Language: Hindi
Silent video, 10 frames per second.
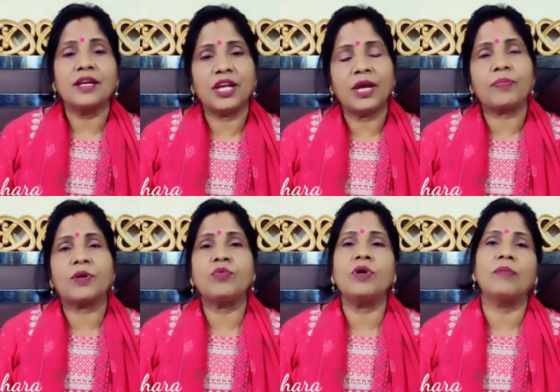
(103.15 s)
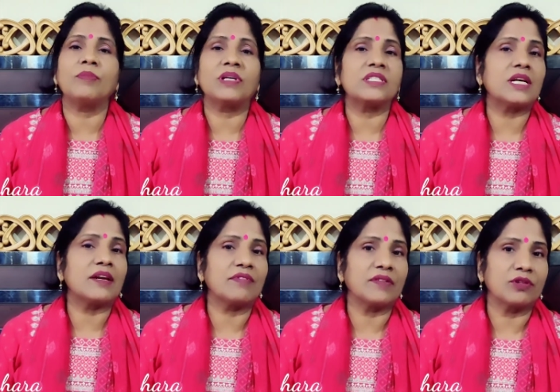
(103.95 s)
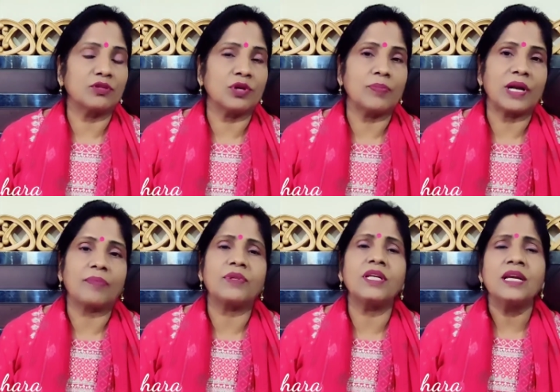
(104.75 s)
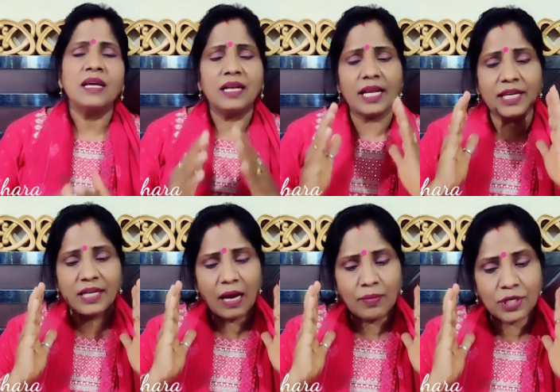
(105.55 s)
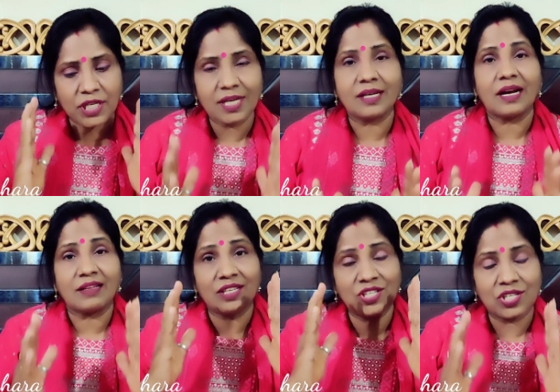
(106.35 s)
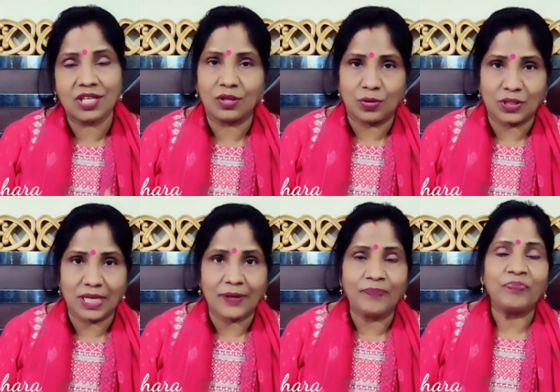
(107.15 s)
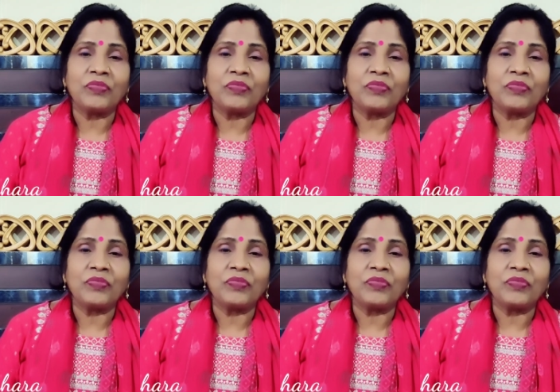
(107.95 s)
कि हे प्रभु हमें मन चाहे वर की प्राप्ति लेकिन अब शीघ्र अति शीघ्र हो जाए